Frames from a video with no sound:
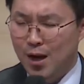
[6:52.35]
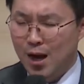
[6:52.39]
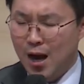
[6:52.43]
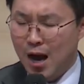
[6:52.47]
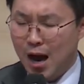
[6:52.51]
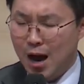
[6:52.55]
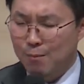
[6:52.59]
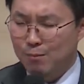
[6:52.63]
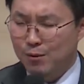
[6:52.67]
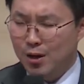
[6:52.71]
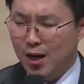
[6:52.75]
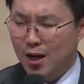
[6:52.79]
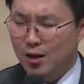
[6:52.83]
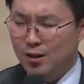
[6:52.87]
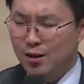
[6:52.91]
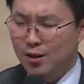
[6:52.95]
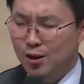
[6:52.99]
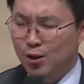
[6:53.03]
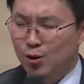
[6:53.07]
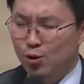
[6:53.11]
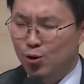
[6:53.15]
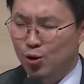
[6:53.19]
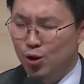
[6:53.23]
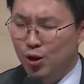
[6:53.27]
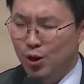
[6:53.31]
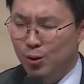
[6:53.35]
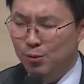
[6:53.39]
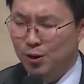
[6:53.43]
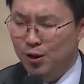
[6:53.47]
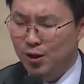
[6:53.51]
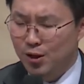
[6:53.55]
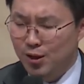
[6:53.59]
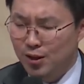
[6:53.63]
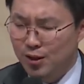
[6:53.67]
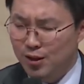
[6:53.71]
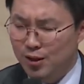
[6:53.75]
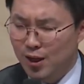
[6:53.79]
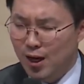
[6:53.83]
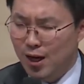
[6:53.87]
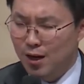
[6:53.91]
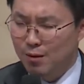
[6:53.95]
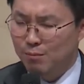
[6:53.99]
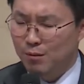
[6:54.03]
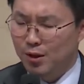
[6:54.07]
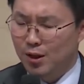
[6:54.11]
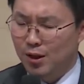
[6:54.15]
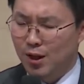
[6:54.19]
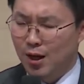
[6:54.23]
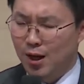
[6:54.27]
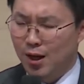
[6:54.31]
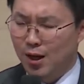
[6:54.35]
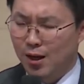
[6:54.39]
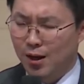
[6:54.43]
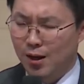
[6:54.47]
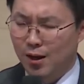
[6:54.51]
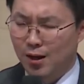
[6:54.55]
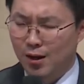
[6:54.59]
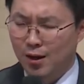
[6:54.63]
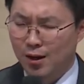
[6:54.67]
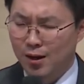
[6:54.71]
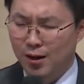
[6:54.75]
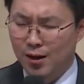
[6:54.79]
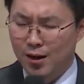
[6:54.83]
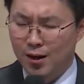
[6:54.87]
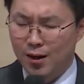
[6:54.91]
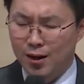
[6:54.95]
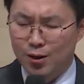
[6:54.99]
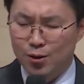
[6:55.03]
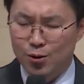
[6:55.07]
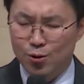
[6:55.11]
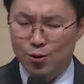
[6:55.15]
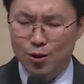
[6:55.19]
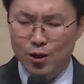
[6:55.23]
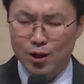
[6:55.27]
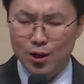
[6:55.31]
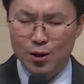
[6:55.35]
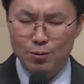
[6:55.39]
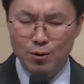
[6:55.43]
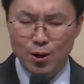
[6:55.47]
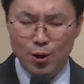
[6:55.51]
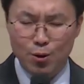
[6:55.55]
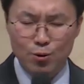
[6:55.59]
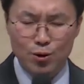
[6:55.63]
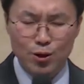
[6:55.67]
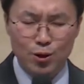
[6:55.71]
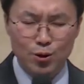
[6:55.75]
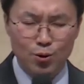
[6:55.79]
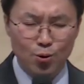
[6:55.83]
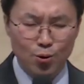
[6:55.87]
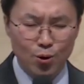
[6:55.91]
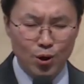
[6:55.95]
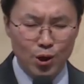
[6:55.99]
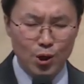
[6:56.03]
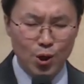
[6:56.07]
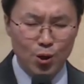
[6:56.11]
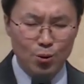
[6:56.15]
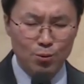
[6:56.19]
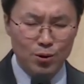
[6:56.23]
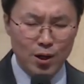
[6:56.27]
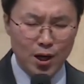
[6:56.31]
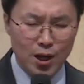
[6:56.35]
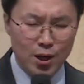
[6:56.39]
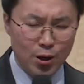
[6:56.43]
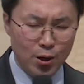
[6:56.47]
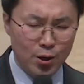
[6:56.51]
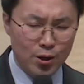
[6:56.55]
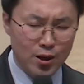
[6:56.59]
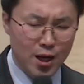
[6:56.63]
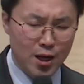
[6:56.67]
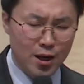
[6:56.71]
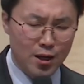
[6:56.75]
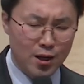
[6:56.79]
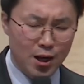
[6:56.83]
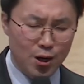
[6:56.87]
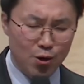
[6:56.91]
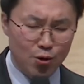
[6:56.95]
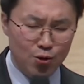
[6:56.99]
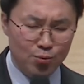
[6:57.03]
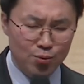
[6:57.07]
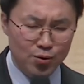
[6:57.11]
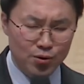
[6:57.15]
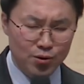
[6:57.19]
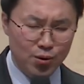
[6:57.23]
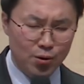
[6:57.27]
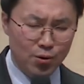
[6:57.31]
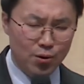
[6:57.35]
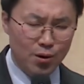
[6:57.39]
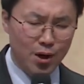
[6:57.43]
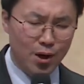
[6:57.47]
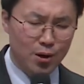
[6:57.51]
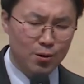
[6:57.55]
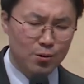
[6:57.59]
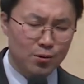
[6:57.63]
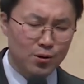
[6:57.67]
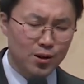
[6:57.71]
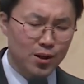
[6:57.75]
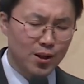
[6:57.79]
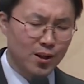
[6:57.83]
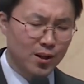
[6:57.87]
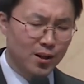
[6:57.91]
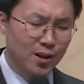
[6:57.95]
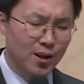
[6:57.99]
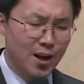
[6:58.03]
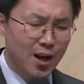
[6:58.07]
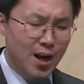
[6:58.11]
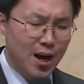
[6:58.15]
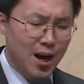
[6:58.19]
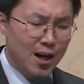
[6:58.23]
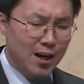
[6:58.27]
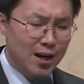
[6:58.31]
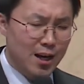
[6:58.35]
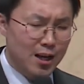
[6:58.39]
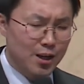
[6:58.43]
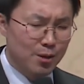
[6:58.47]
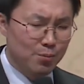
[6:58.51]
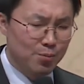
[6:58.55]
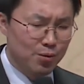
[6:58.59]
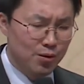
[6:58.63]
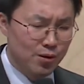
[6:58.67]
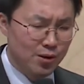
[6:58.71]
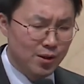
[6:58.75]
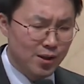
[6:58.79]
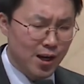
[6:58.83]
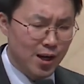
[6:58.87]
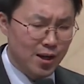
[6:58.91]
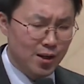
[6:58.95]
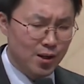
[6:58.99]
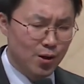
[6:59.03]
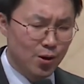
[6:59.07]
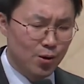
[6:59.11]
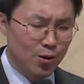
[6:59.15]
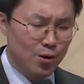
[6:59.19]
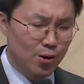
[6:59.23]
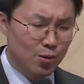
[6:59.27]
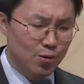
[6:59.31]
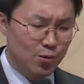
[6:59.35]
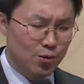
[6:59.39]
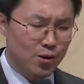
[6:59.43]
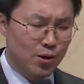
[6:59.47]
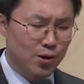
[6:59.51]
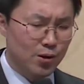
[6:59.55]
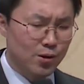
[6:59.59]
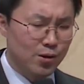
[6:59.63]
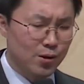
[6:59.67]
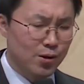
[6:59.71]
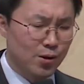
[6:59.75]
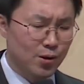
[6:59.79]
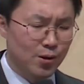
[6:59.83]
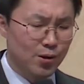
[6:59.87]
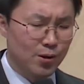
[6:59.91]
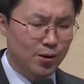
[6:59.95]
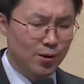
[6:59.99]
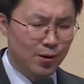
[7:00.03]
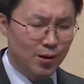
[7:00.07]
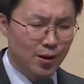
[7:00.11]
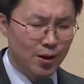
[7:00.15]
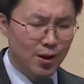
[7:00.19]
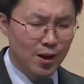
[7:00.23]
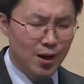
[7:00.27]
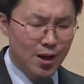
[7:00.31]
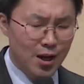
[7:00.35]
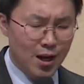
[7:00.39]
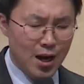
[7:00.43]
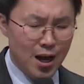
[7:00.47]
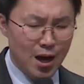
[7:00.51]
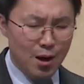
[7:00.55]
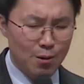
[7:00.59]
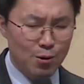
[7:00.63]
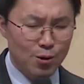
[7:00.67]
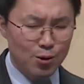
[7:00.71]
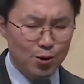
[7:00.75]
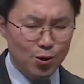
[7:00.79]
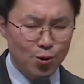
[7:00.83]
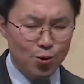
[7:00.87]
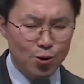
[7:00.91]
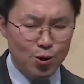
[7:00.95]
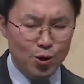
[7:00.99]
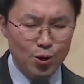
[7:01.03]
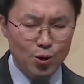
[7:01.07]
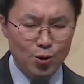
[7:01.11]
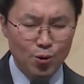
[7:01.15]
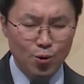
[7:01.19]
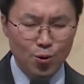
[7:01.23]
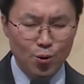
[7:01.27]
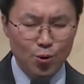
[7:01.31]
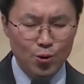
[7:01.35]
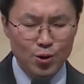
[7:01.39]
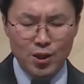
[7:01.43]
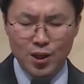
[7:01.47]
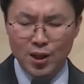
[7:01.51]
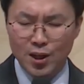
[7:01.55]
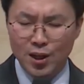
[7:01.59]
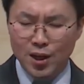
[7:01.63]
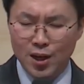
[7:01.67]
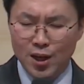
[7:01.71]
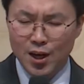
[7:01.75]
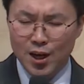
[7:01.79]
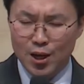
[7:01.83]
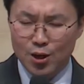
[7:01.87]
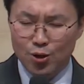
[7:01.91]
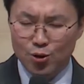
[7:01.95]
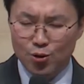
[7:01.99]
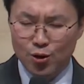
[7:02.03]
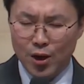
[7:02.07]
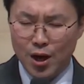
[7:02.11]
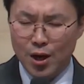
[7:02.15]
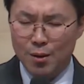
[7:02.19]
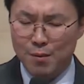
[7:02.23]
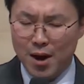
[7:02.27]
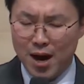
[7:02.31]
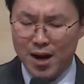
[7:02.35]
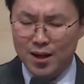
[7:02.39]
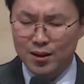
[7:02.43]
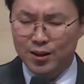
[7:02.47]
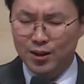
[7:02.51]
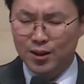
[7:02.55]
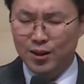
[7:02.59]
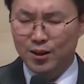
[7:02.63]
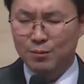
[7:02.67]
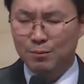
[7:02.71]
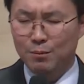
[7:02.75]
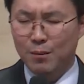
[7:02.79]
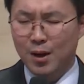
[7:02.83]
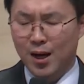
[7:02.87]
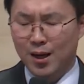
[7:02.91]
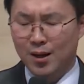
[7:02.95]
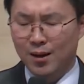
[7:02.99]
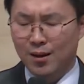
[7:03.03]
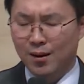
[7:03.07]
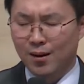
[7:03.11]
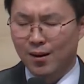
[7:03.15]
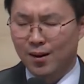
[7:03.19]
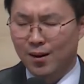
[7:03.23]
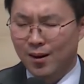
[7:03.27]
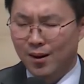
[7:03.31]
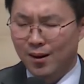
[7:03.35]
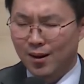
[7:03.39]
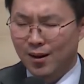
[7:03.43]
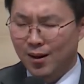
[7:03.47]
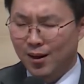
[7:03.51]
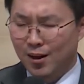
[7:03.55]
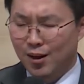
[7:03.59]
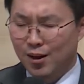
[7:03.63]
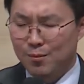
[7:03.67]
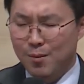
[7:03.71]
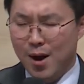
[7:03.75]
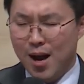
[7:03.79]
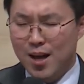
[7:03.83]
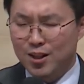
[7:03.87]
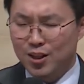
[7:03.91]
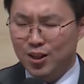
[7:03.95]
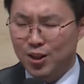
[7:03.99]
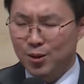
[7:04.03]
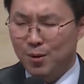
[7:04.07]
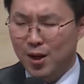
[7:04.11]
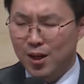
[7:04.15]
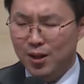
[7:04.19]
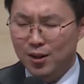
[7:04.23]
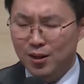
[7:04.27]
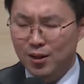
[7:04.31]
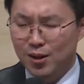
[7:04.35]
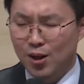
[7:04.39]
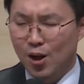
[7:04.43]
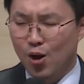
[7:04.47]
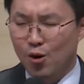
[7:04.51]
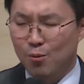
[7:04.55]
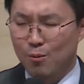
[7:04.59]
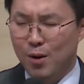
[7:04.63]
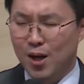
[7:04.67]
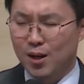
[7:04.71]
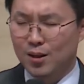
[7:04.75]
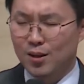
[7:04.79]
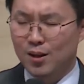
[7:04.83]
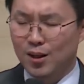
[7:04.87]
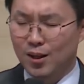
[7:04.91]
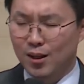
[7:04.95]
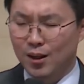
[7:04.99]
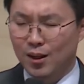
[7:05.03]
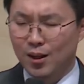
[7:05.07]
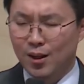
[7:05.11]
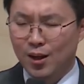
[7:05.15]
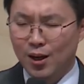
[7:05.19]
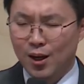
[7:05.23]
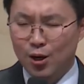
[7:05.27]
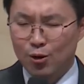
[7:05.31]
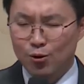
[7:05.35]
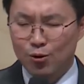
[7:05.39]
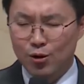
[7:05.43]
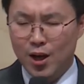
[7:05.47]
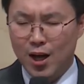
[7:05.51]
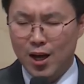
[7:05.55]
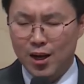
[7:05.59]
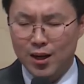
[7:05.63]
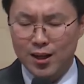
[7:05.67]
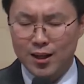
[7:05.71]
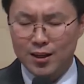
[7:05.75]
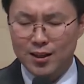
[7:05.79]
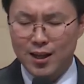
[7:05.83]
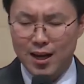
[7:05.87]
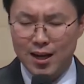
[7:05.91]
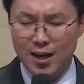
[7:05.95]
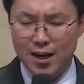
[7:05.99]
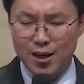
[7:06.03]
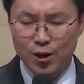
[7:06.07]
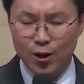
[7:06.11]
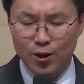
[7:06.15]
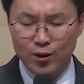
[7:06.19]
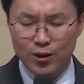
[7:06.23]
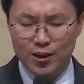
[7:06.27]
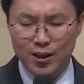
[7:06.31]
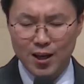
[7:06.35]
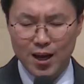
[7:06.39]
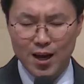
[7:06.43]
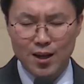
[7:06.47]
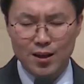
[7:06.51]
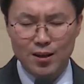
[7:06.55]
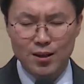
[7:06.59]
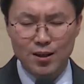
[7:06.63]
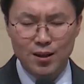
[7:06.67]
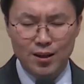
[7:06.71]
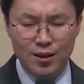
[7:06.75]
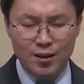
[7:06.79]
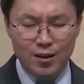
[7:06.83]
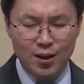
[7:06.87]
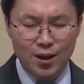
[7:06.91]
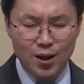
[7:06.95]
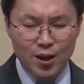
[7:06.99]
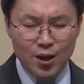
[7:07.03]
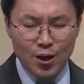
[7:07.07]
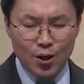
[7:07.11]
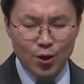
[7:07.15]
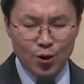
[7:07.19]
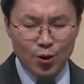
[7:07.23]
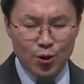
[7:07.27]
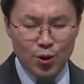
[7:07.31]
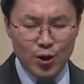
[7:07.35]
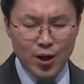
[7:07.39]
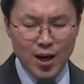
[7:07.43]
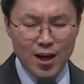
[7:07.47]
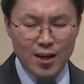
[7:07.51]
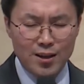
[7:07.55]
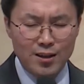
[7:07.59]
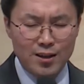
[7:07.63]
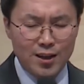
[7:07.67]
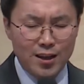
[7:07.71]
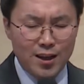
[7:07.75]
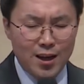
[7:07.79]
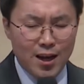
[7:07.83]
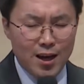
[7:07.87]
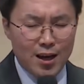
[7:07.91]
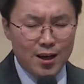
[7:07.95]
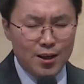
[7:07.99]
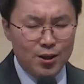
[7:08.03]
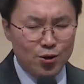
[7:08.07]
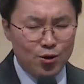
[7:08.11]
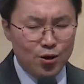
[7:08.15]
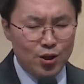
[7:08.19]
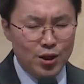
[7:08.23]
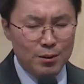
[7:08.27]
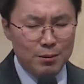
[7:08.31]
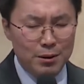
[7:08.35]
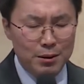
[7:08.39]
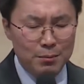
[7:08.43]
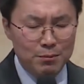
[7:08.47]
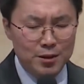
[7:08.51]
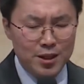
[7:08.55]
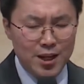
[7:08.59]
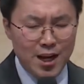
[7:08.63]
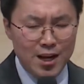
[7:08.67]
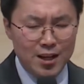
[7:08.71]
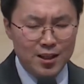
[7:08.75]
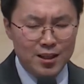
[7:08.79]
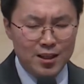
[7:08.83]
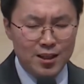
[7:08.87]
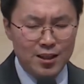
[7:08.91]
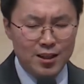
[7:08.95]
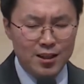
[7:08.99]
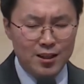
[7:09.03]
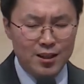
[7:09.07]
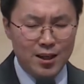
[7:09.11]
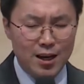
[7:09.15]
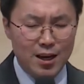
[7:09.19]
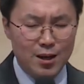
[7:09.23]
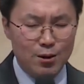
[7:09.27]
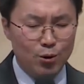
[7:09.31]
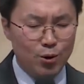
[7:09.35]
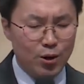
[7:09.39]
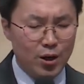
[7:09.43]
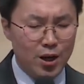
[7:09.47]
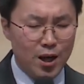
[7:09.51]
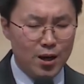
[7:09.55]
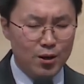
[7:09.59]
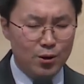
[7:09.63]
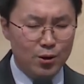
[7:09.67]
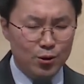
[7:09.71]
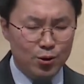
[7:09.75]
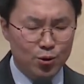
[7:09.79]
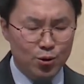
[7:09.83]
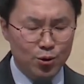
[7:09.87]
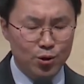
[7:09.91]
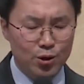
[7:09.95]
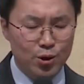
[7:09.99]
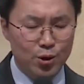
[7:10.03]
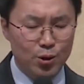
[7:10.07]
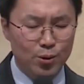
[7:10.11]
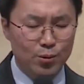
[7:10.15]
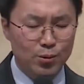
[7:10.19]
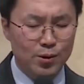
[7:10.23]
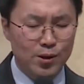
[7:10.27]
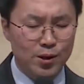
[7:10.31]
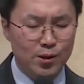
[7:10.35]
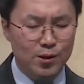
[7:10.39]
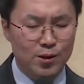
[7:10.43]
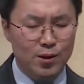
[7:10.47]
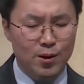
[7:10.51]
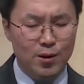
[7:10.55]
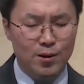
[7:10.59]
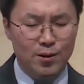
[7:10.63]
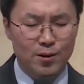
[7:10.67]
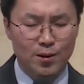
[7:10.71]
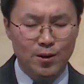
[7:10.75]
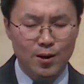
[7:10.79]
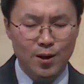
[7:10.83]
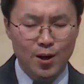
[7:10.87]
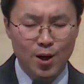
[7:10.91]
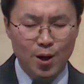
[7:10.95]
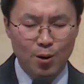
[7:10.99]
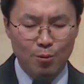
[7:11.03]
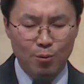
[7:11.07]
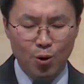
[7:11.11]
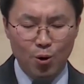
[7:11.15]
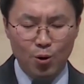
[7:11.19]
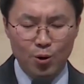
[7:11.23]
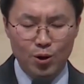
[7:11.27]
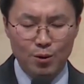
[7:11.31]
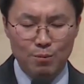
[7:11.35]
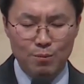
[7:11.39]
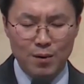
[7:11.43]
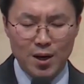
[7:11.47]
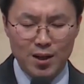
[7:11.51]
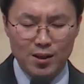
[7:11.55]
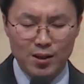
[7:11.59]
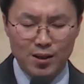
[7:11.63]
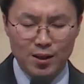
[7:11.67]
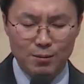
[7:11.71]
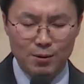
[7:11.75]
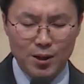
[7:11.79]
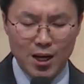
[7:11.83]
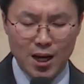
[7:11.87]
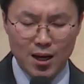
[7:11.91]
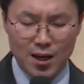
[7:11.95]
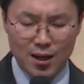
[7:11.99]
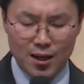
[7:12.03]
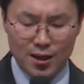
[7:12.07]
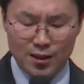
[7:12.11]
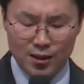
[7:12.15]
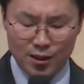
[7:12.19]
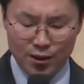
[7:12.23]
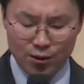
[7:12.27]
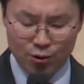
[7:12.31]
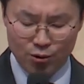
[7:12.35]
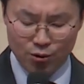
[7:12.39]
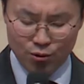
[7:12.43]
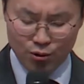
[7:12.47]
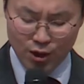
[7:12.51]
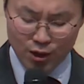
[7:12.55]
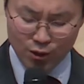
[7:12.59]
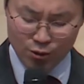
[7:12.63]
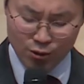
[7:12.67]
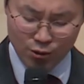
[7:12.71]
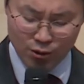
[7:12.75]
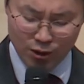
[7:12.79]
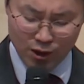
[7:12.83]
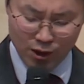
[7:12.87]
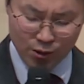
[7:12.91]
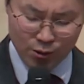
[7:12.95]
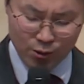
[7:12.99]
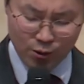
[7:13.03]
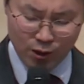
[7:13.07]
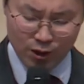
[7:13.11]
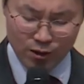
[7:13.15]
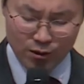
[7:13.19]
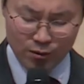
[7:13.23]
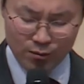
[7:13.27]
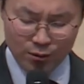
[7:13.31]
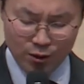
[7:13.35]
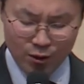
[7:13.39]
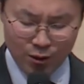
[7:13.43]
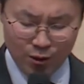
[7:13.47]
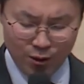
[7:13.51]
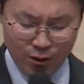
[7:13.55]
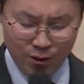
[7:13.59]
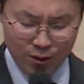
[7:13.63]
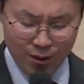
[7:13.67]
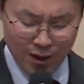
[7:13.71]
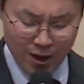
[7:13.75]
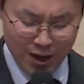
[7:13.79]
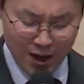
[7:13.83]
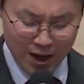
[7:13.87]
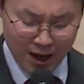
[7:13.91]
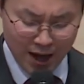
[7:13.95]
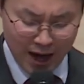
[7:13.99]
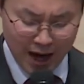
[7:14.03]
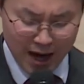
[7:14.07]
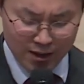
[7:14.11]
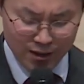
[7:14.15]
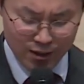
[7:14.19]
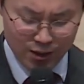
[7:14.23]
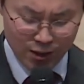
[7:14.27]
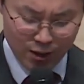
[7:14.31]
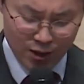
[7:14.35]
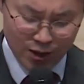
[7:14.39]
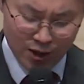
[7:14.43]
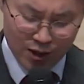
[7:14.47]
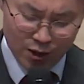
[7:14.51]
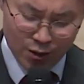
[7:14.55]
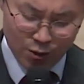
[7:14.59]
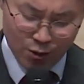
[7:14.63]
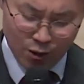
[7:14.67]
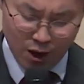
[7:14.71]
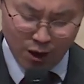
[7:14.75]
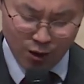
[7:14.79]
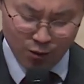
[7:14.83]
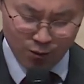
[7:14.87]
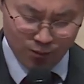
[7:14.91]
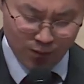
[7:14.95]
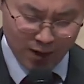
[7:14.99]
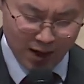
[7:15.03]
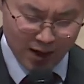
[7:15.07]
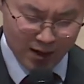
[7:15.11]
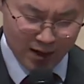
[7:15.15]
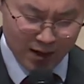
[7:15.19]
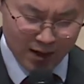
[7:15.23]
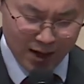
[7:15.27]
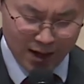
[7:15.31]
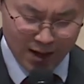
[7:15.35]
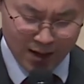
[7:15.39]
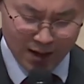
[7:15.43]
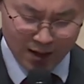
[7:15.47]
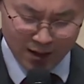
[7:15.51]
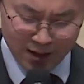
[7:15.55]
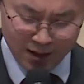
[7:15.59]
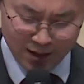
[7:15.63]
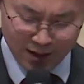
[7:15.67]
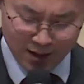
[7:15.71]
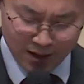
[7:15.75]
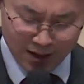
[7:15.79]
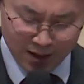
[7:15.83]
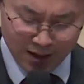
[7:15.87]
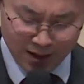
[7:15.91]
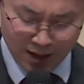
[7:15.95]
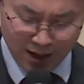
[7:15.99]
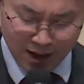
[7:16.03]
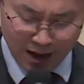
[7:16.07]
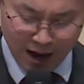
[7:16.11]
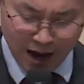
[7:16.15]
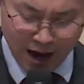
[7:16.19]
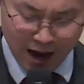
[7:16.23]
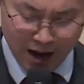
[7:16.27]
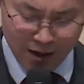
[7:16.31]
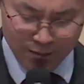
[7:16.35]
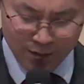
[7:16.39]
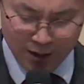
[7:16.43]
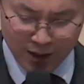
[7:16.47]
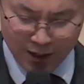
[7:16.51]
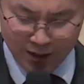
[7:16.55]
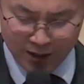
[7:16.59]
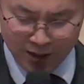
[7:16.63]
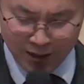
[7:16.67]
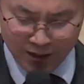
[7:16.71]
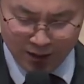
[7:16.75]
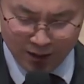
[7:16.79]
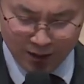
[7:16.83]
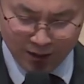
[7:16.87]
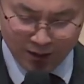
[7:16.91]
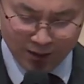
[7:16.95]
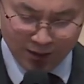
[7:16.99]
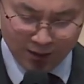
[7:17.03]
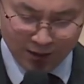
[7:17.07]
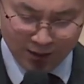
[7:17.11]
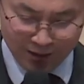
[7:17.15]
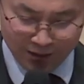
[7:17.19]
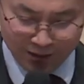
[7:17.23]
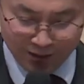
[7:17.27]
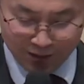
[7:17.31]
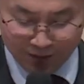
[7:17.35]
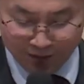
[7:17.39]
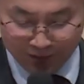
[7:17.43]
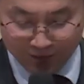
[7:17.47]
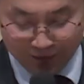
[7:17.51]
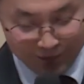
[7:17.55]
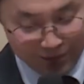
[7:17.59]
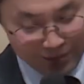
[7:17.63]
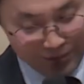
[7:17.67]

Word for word: 함께 하시는 주님을 의지합니다 주님 세우신 종이 너무나 연약하고 부족하오니 하나님 불쌍히 여겨주셔서 아버지 오늘도 오직 주의 말씀만 그 말씀의 능력만이 우리 안에 살아 역사하는 귀한 시간 주님 임재하시는 시간 되게 하여 주시옵소서 모든 말씀 살아계신 주 예수 그리스도의 이름으로 간절히 기도하옵나이다. 아멘.